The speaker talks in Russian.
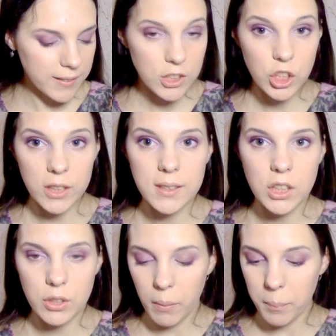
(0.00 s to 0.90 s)
Сейчас
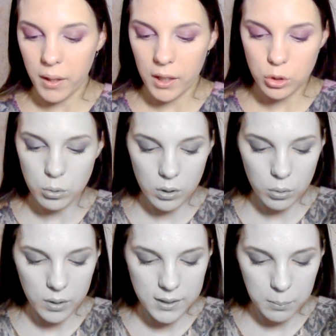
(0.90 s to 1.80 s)
даже вам покажу, а
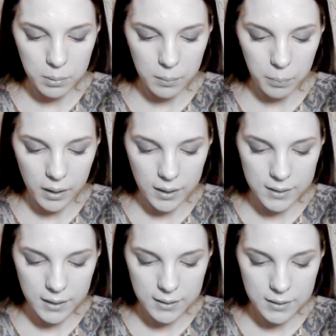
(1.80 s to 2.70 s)
то я забыла
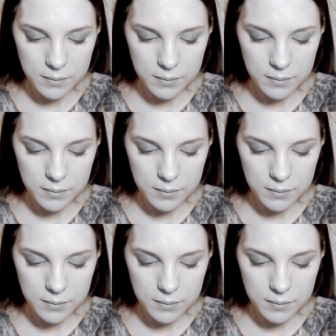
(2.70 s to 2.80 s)
показать.